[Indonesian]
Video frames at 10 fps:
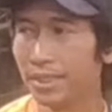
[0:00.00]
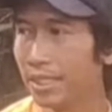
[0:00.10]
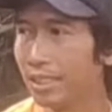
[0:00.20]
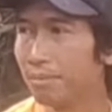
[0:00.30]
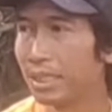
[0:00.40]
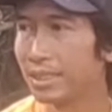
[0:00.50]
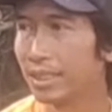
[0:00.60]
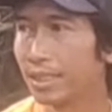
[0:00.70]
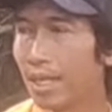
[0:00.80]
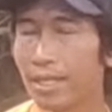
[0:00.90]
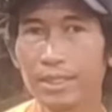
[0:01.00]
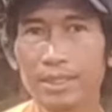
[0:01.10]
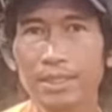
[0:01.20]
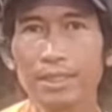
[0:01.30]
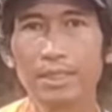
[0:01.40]
jadi mancing hari
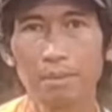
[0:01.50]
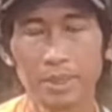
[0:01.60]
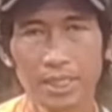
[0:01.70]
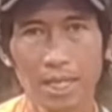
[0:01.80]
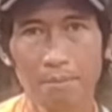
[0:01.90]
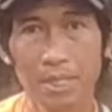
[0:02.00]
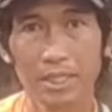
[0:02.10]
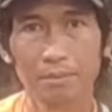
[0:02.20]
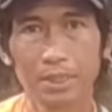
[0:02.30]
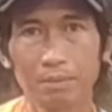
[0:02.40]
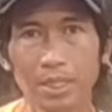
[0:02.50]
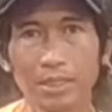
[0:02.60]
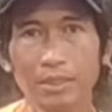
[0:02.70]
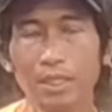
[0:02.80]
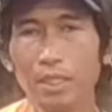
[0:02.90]
ini nggak bisa lama ya
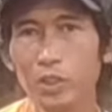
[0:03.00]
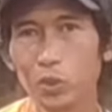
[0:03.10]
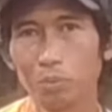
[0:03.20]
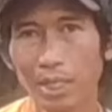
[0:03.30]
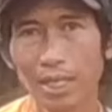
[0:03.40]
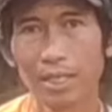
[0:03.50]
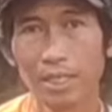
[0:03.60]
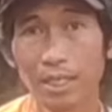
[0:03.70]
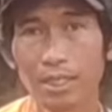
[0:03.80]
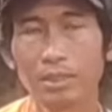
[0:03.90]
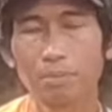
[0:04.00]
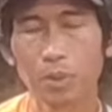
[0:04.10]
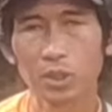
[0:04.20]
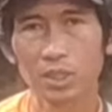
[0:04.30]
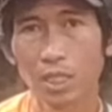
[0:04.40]
teman-teman cuman ada
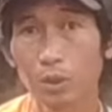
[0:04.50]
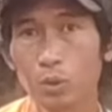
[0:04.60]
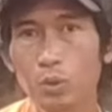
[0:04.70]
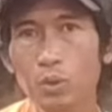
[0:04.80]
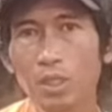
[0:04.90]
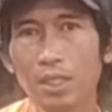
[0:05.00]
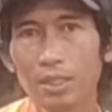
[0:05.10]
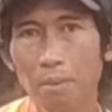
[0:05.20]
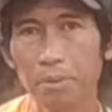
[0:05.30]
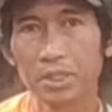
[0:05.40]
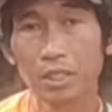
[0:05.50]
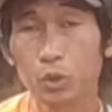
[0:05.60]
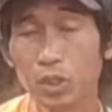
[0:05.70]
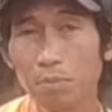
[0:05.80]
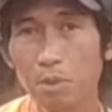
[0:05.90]
spot satu tapi saya
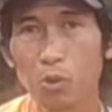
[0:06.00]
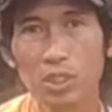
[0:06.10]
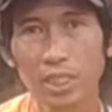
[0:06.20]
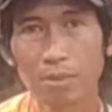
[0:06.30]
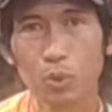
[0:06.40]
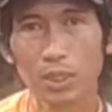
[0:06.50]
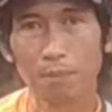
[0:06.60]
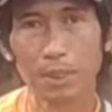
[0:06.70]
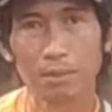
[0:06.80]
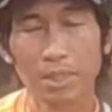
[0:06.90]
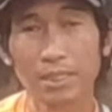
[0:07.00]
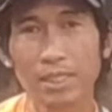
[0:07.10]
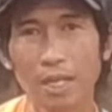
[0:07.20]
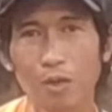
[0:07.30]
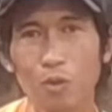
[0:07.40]
sudah membuktikan buat teman-teman
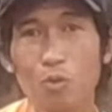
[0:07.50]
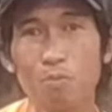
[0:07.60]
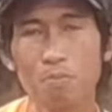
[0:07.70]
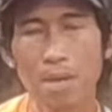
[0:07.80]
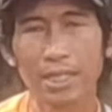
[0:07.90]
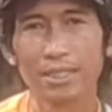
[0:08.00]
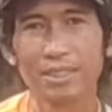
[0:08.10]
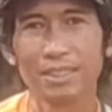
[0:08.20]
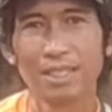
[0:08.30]
kalau umpan